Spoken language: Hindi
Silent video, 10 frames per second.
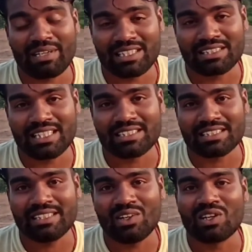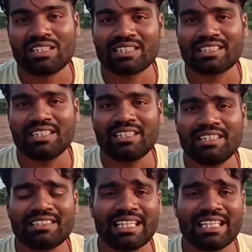परचेस कर सकते हैं और देख सकते हैं कि